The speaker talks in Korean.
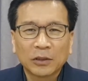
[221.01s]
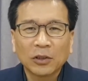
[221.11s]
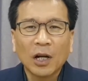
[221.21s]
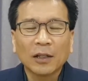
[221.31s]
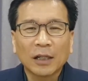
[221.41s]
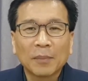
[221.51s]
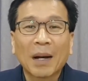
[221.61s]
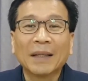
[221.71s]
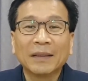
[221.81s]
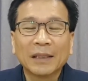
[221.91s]
선악과를
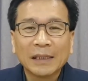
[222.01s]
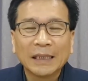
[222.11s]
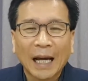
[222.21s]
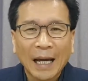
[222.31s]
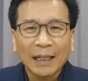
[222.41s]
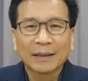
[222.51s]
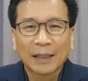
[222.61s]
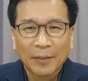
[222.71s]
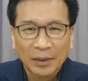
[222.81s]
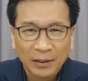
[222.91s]
만들지
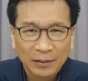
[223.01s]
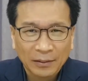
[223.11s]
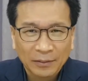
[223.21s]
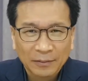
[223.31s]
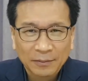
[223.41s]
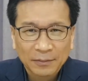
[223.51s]
않았다면